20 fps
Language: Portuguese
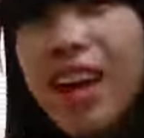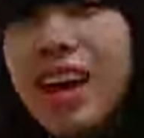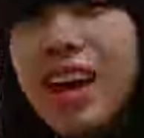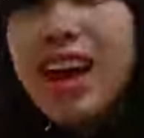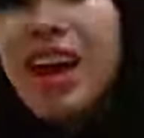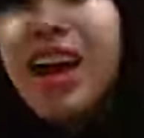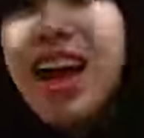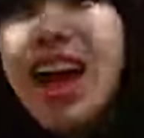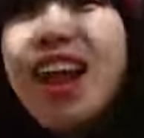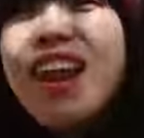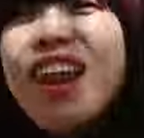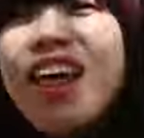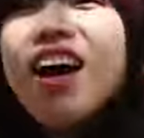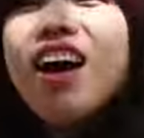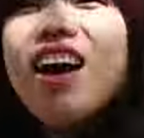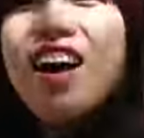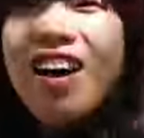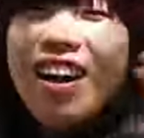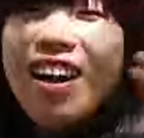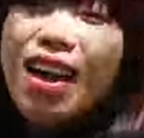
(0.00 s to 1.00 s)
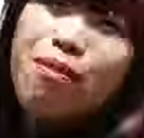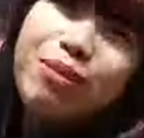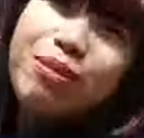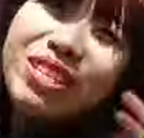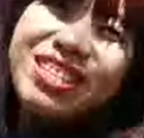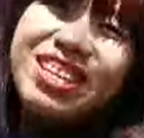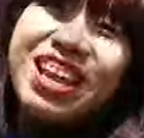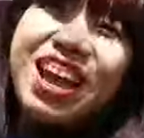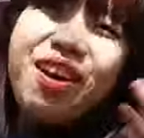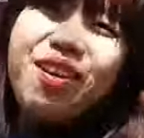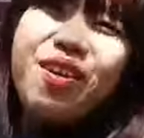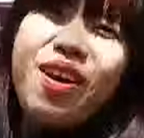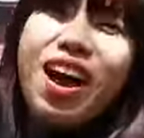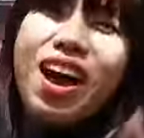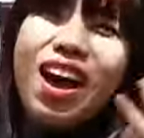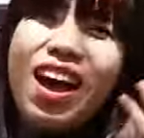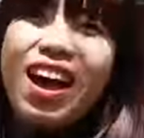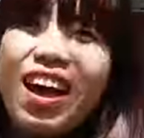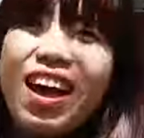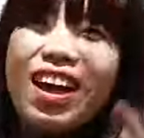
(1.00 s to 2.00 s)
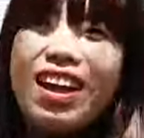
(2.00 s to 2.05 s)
for my, Hello, my friends.